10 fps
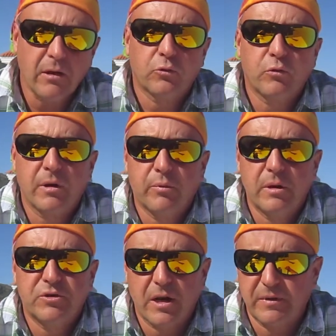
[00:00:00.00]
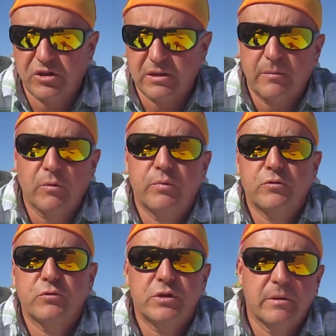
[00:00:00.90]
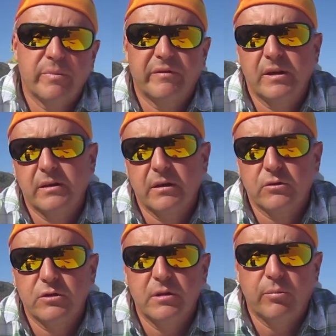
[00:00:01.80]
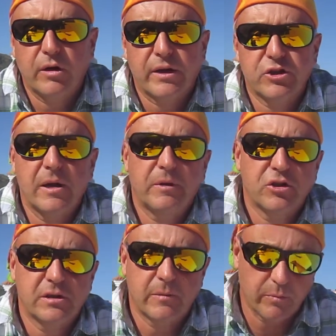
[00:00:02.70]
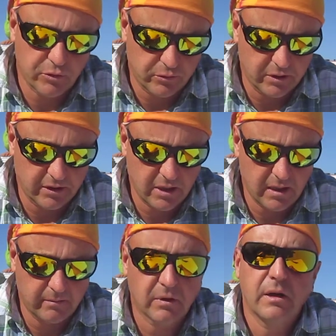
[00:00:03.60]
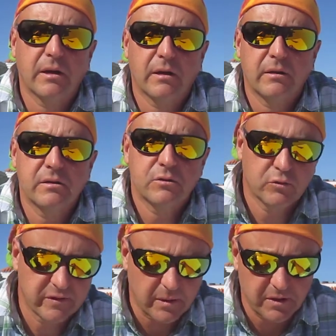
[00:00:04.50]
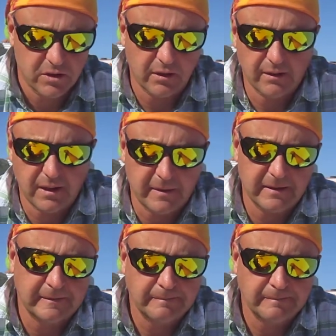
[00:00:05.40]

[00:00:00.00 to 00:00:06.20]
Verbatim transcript: które polepszają nasze samopoczucie, pewne inne rośliny pogarszają nasze samopoczucie. Chciałem kilka słów zamieć na ten temat.